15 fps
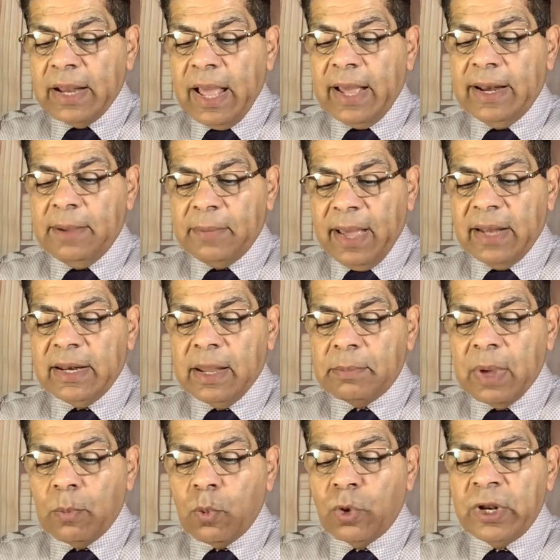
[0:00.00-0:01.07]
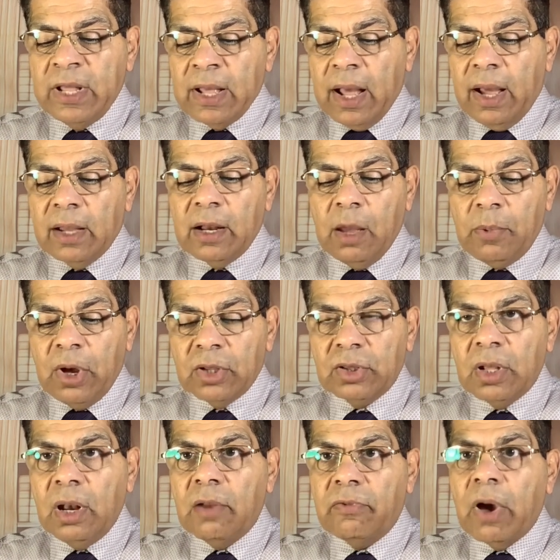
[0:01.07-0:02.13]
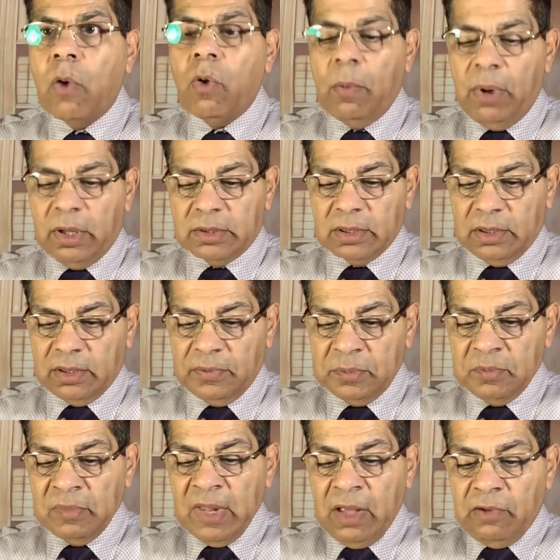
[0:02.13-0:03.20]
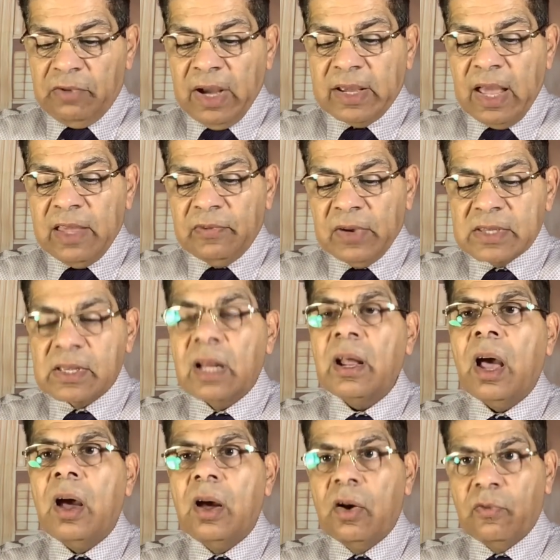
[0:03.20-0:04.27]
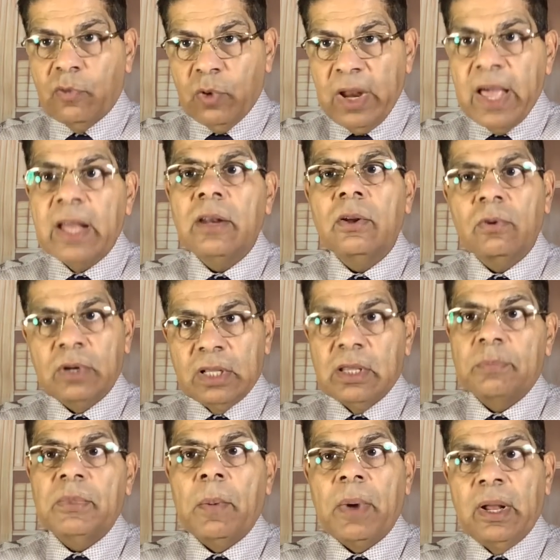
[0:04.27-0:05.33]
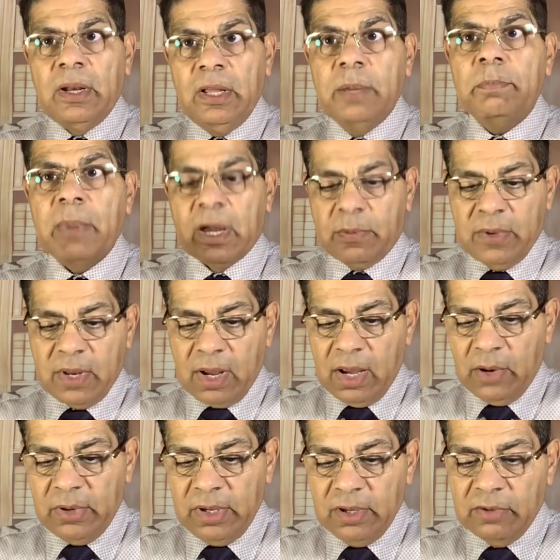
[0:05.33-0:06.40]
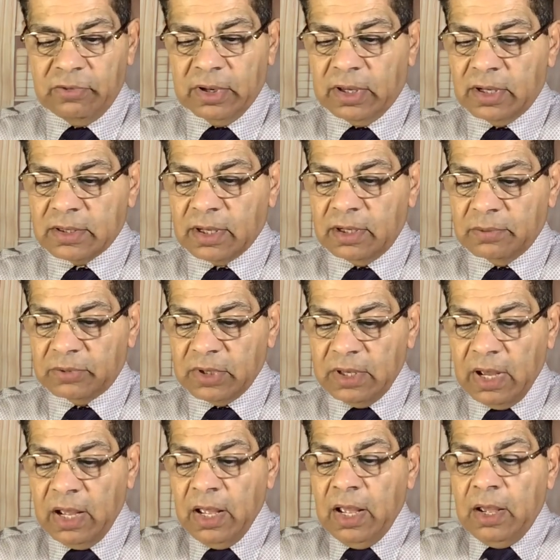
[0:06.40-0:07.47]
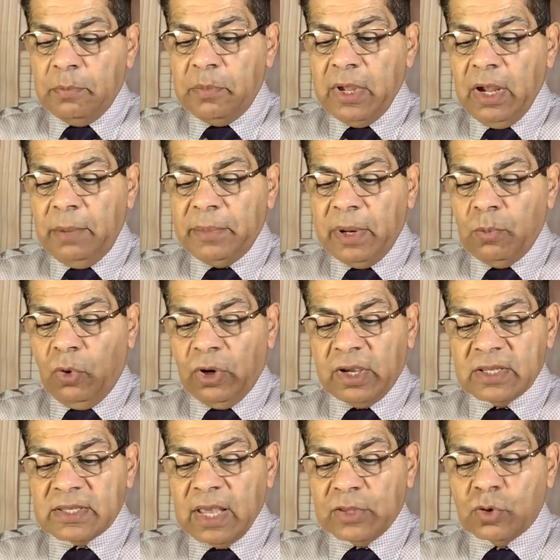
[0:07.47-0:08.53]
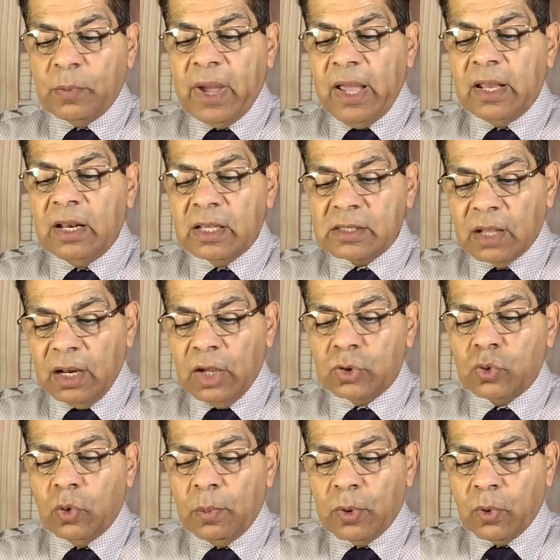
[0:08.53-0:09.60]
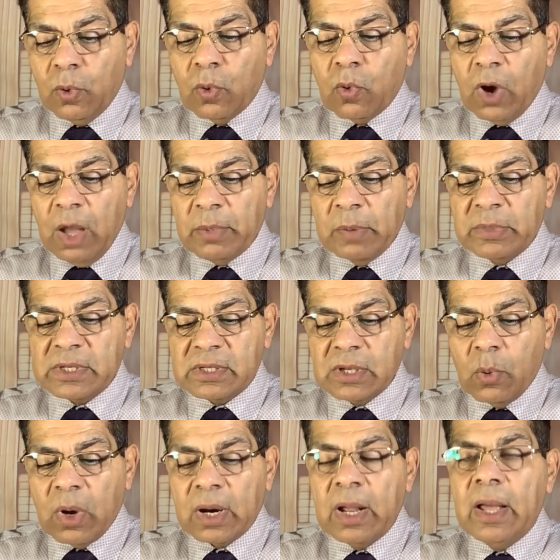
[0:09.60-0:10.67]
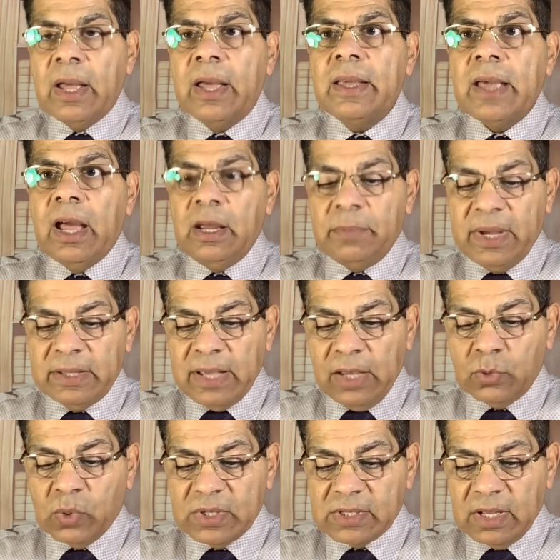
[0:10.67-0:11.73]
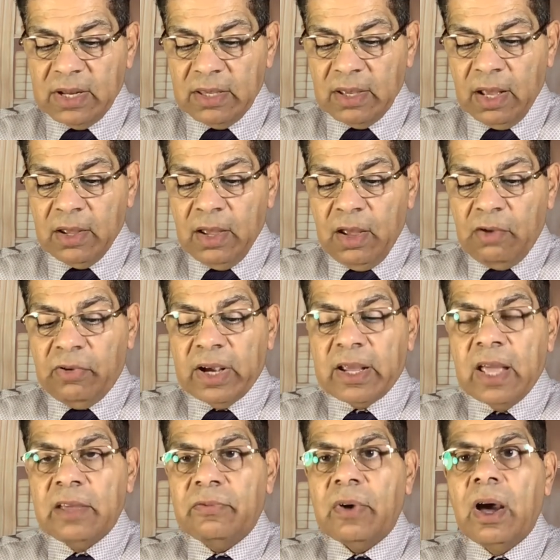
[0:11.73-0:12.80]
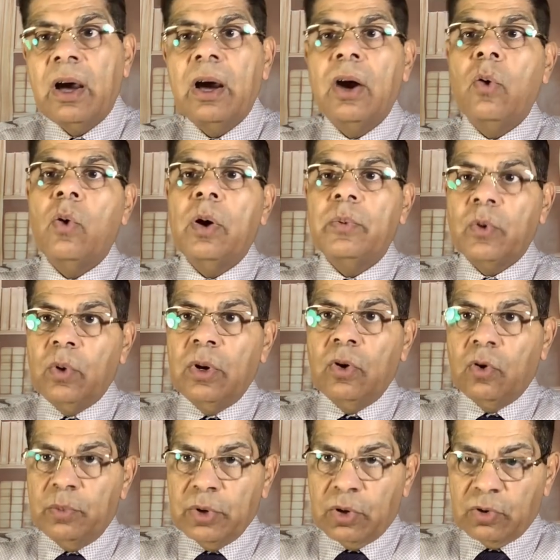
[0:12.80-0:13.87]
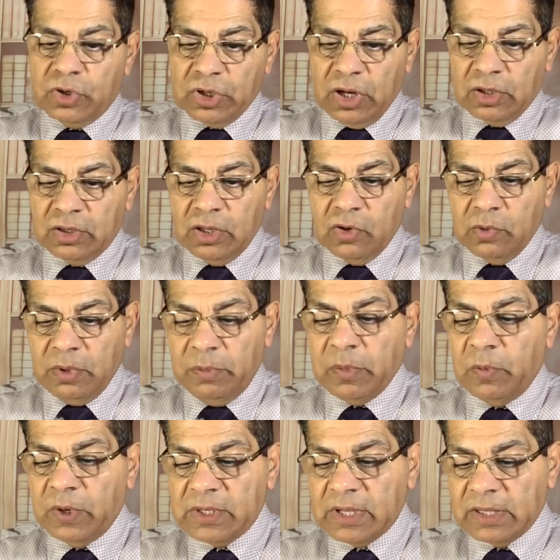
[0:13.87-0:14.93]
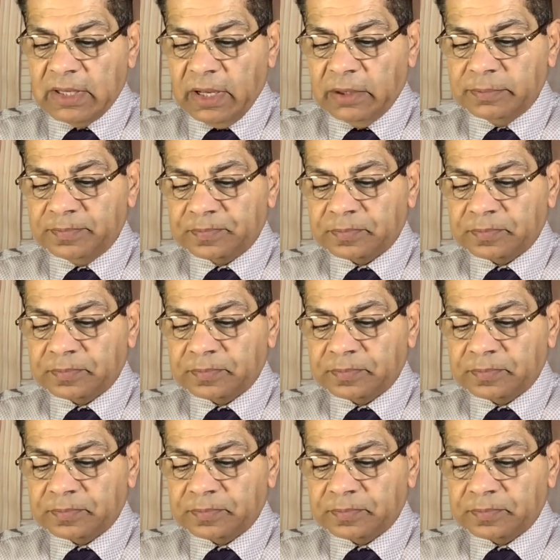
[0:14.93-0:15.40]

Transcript: نعلم ان ما بني على باطل فهو باطل فكيف صنع فلان وكتب طبعا عمه كبيره قوي في الكنيسه القبطيه بيعمل معجزات ومع ان صلاته وبخوره امام الصور هي عبادات وثنيه فكيف هو بيقول ان هو بيخرج شياطين وبيعمل معجزات يعني